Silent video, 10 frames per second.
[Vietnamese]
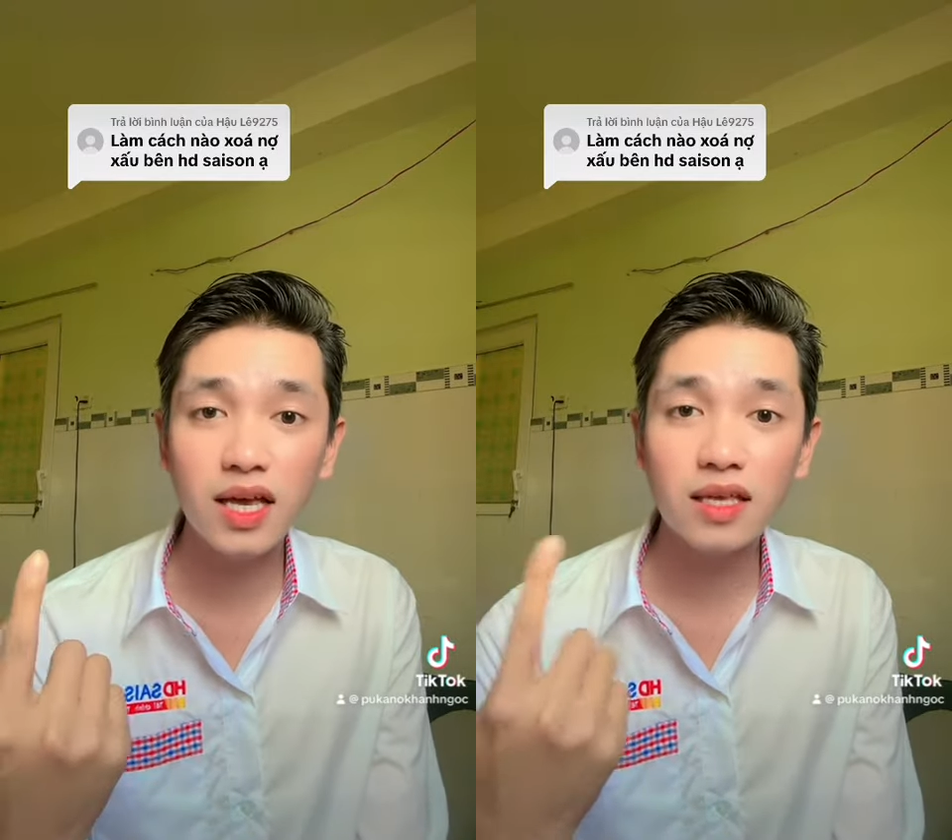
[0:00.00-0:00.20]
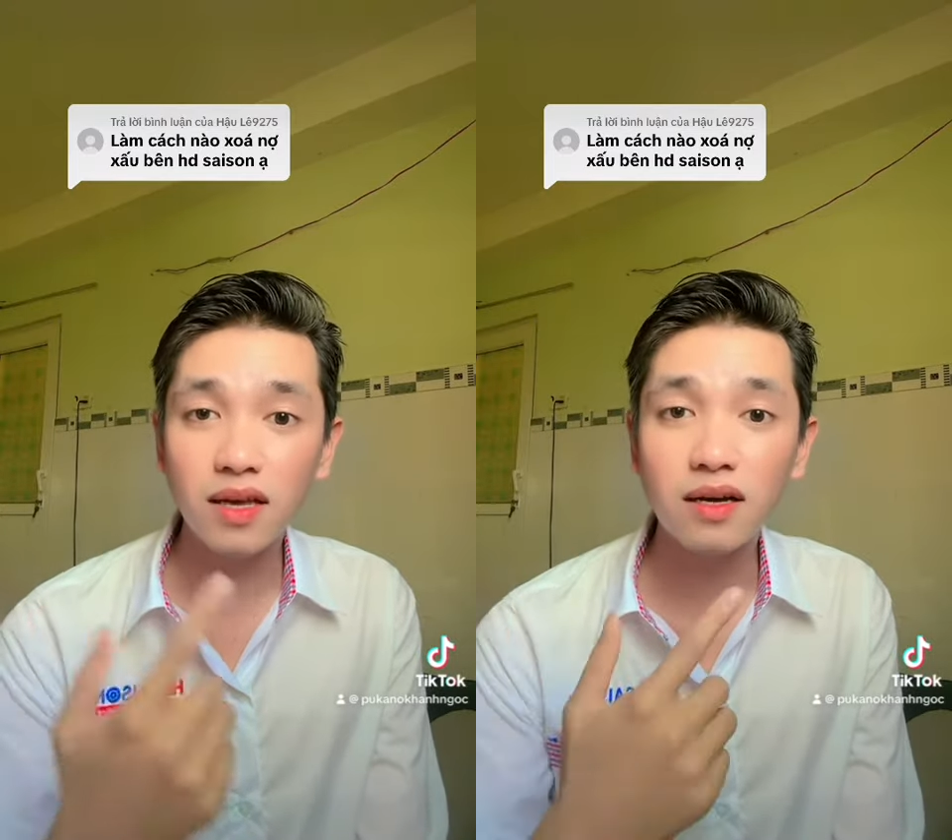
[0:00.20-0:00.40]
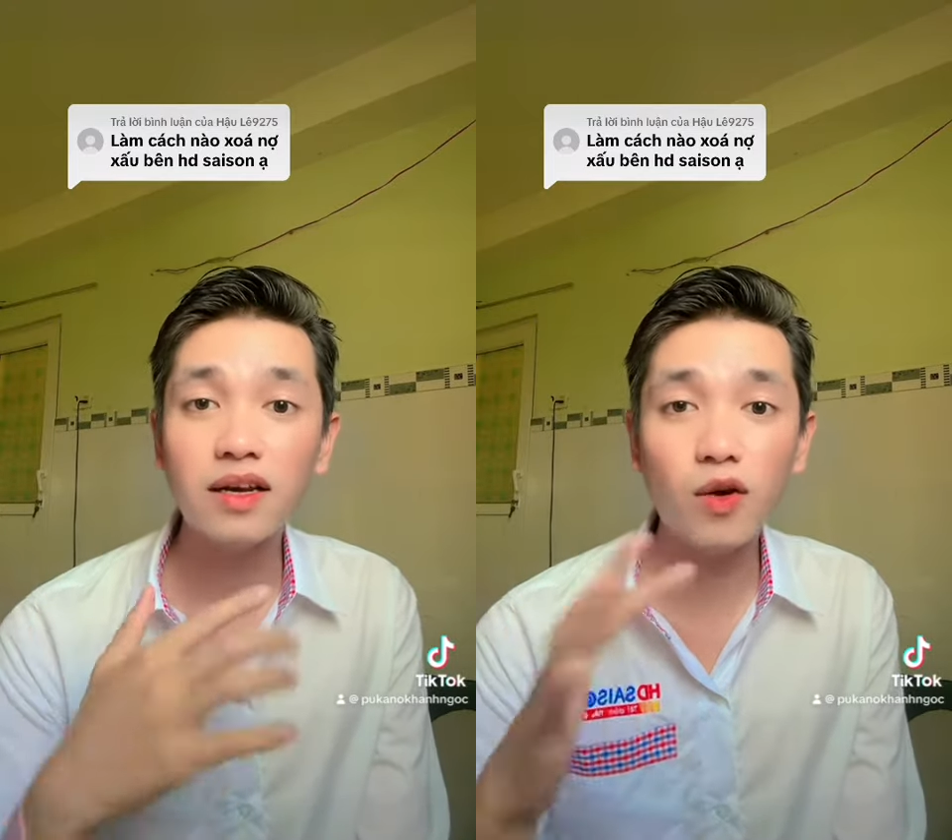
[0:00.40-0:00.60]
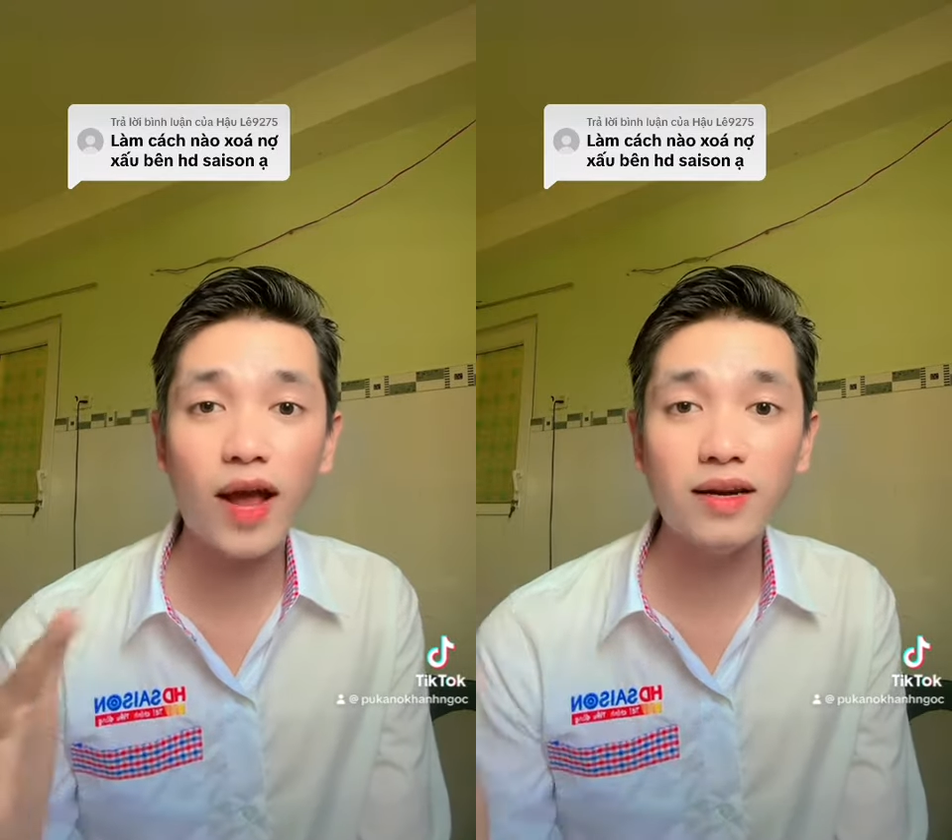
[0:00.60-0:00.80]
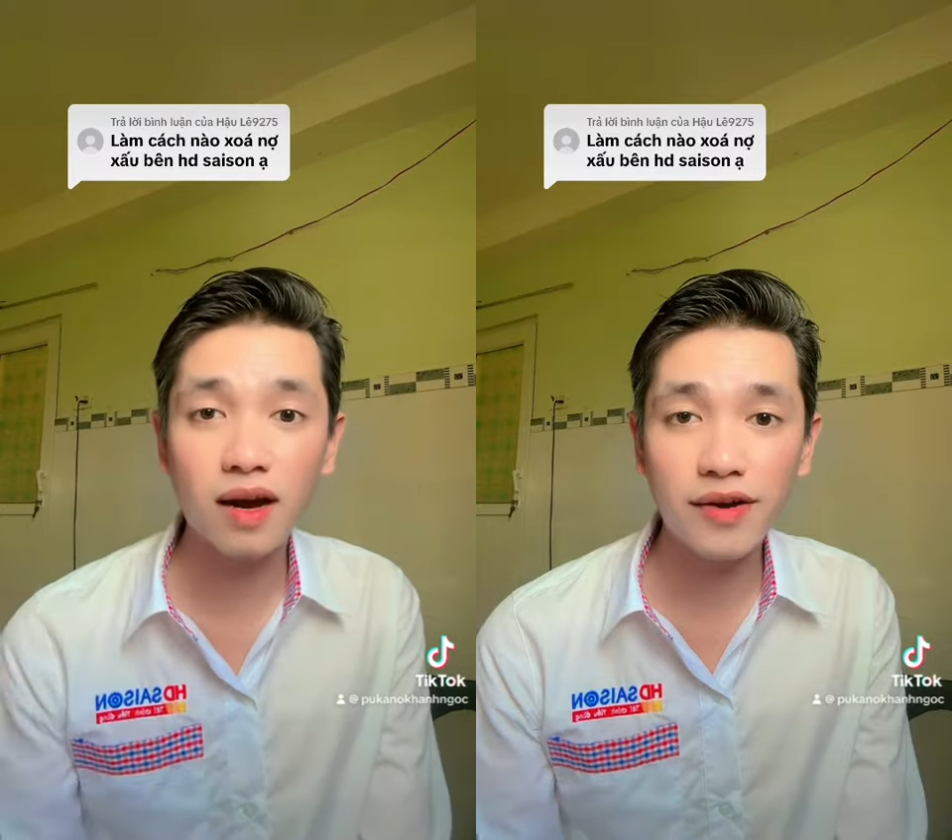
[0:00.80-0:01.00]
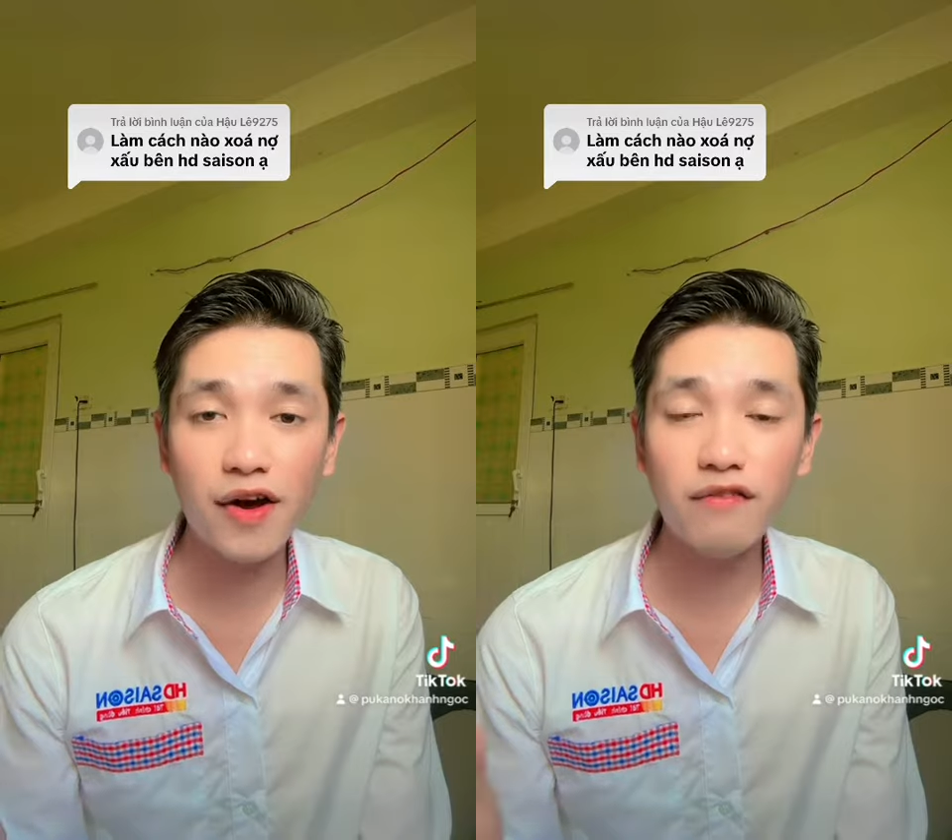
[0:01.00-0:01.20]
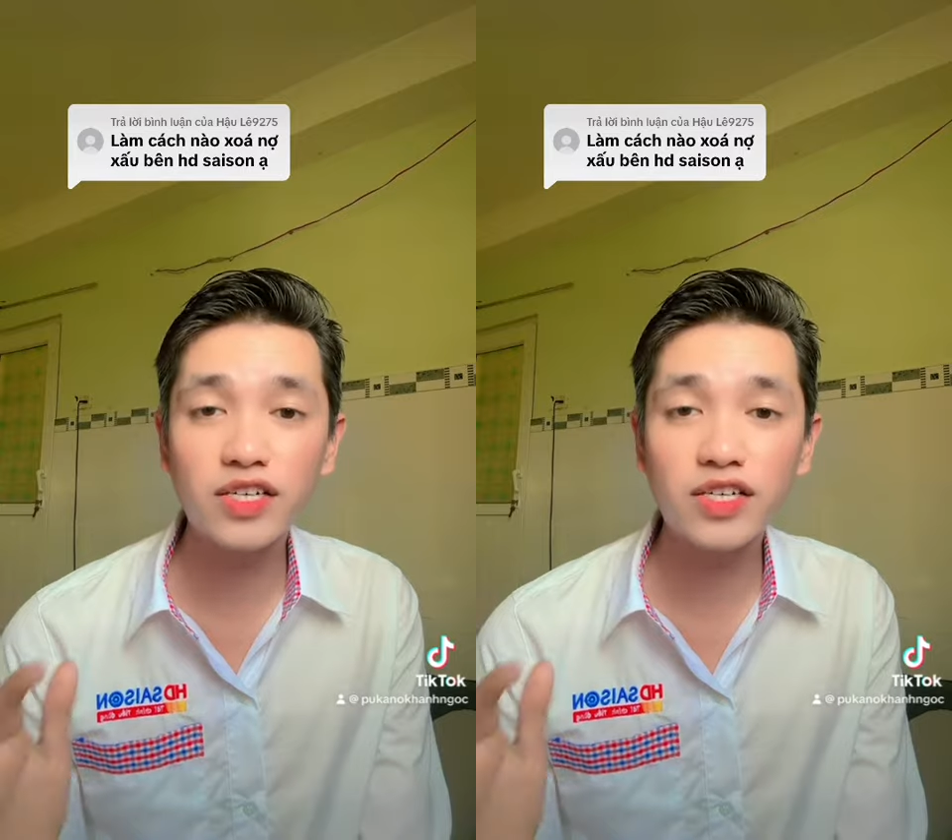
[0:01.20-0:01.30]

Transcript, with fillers: những cái khoản nợ đó và